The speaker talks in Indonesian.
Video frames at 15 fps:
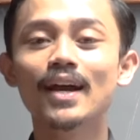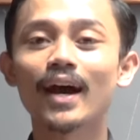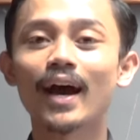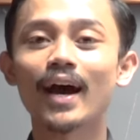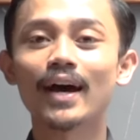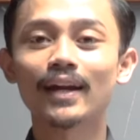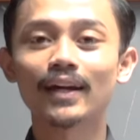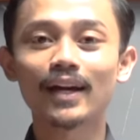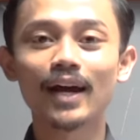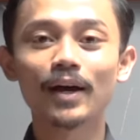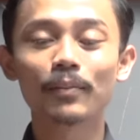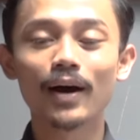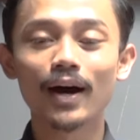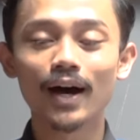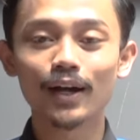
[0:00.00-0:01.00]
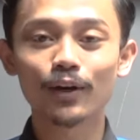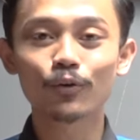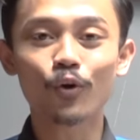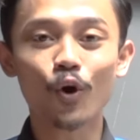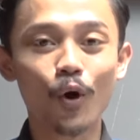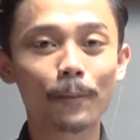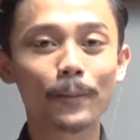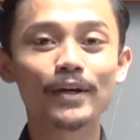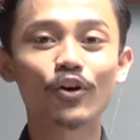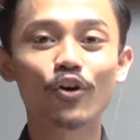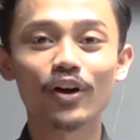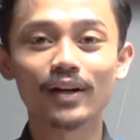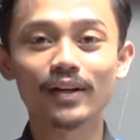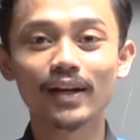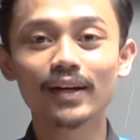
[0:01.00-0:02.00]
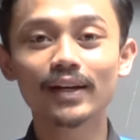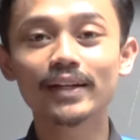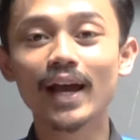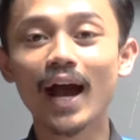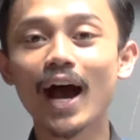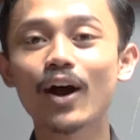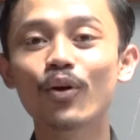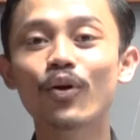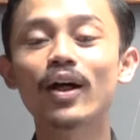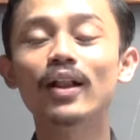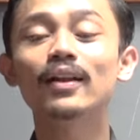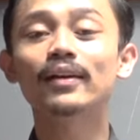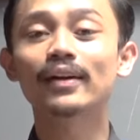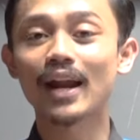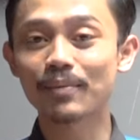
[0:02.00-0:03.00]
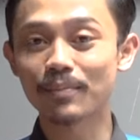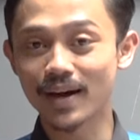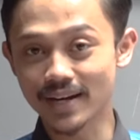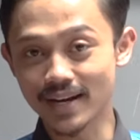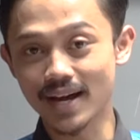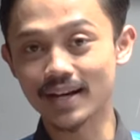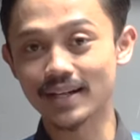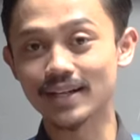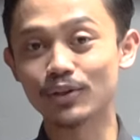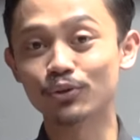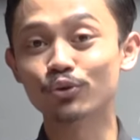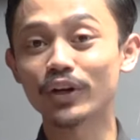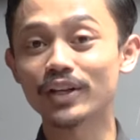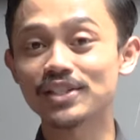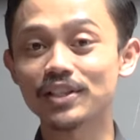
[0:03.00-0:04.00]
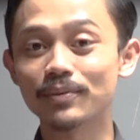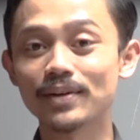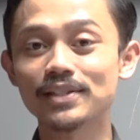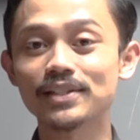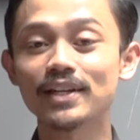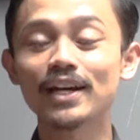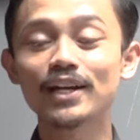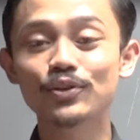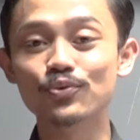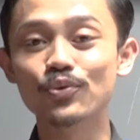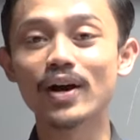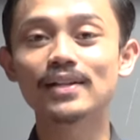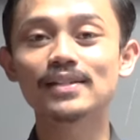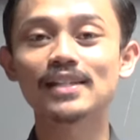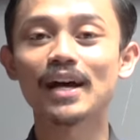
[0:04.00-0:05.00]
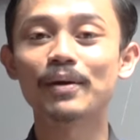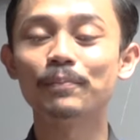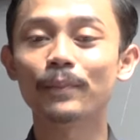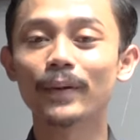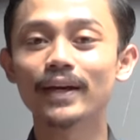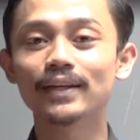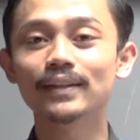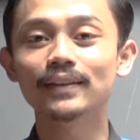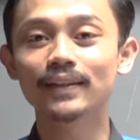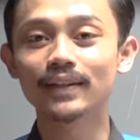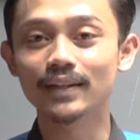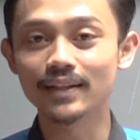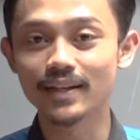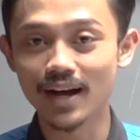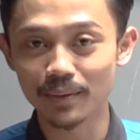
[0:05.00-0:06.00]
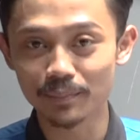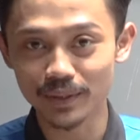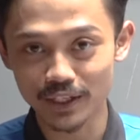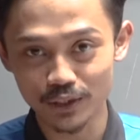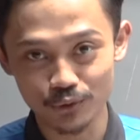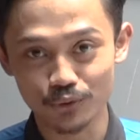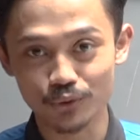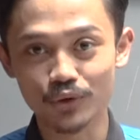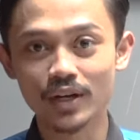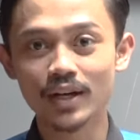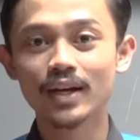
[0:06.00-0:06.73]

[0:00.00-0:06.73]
Karena baru open order di awal Ramadan dan untuk estimasinya 2 sampai 3 minggu.